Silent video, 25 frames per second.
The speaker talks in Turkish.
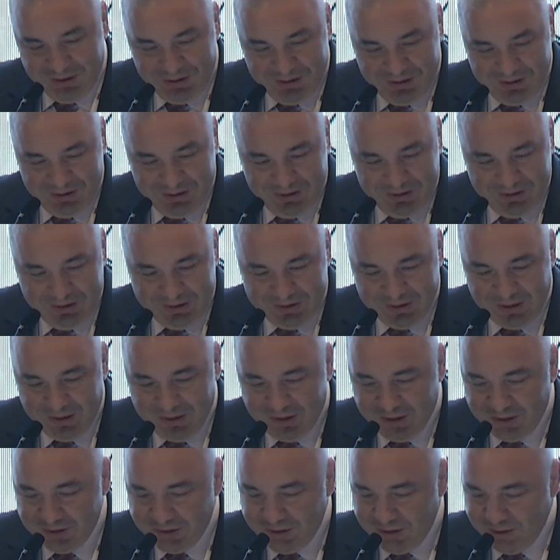e,
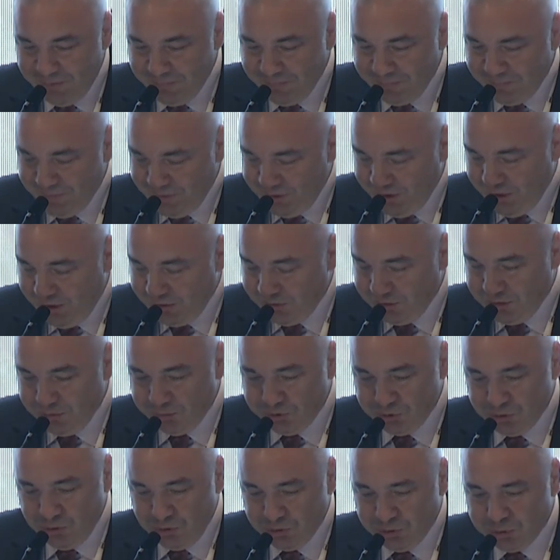sanayiye
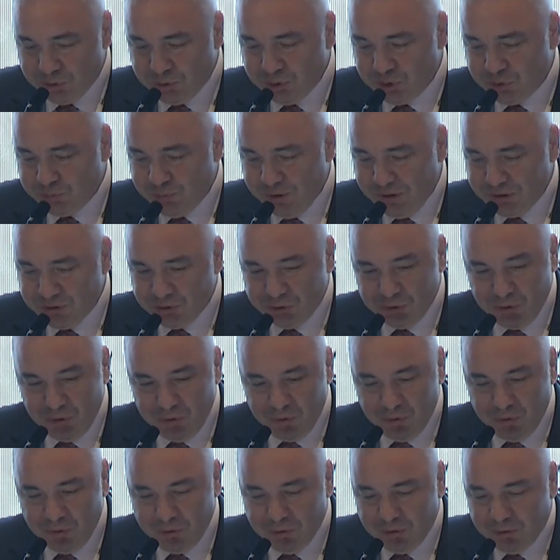katkımız oldu. Süspansiyon
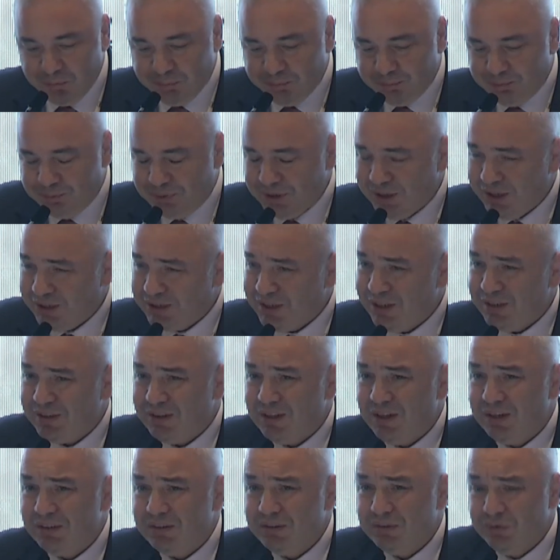kolu,
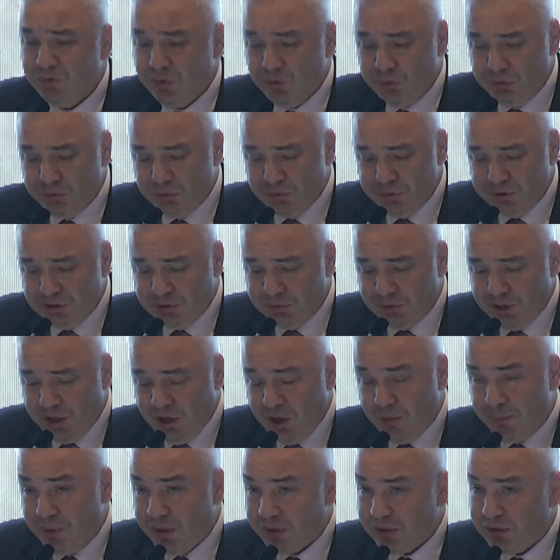braketler gördüğünüz gibi
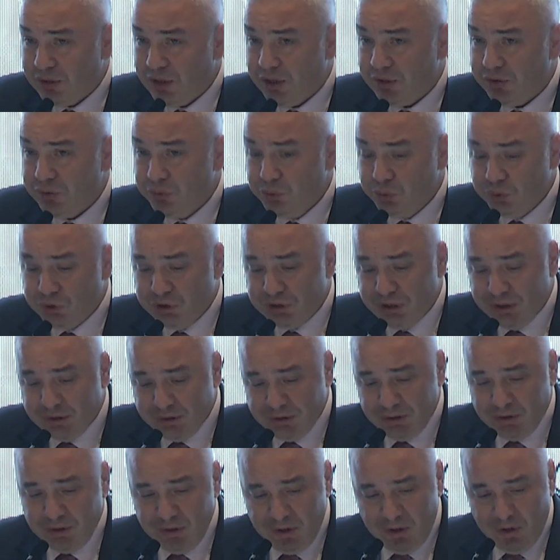ebatlar
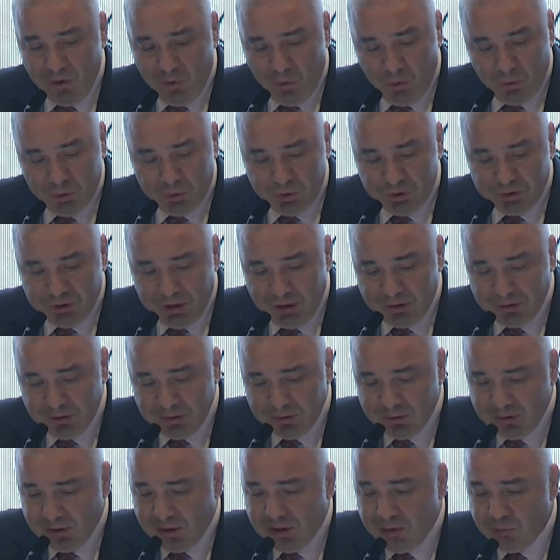yüksek. O yüzden
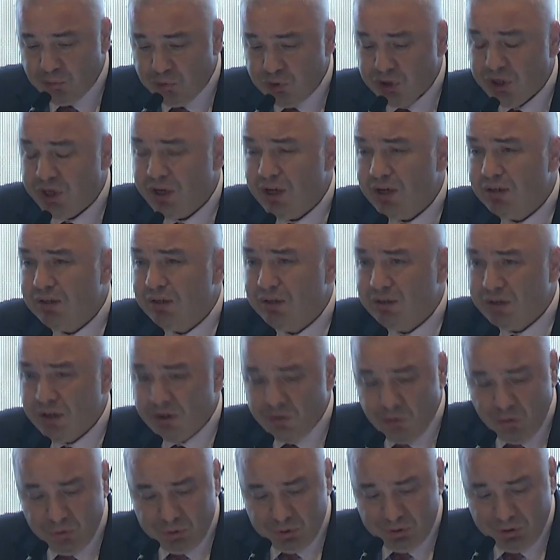hani bu gereklilikler
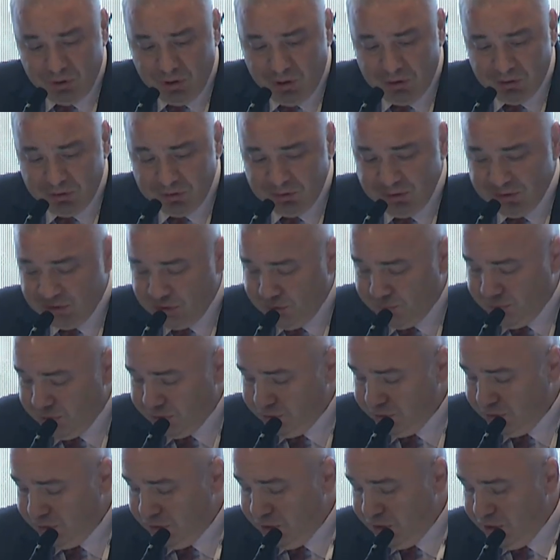göz önüne alındığı zaman
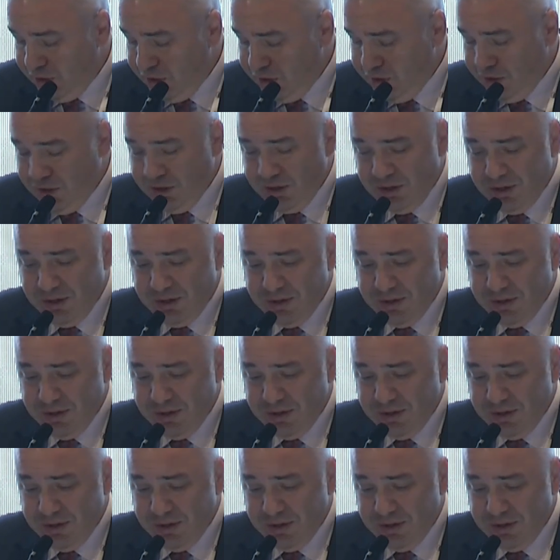e,